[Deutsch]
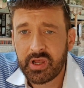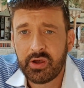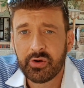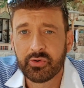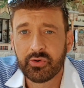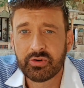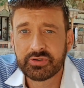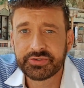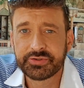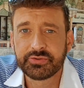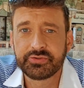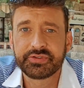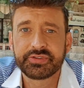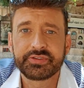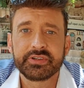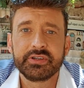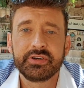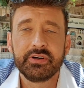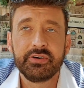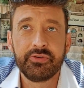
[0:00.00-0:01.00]

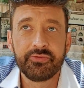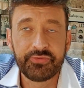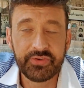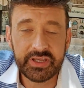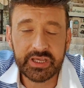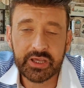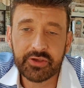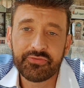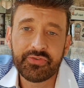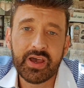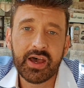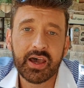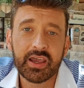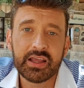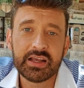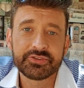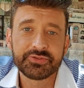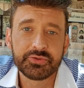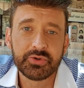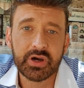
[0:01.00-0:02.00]
Rückzugsweg wäre
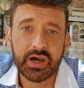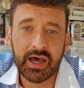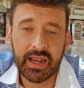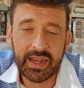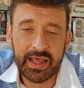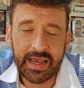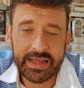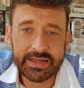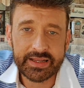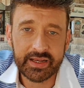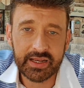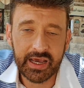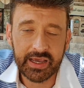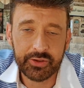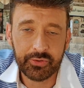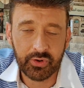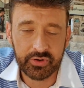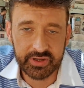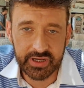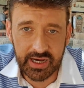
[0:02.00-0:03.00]
jetzt nur noch alleinig nach
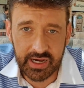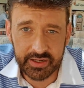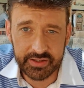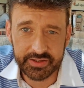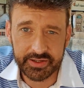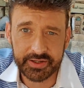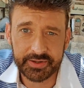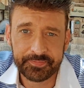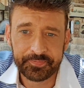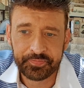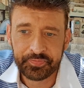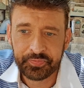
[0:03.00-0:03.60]
Jordanien.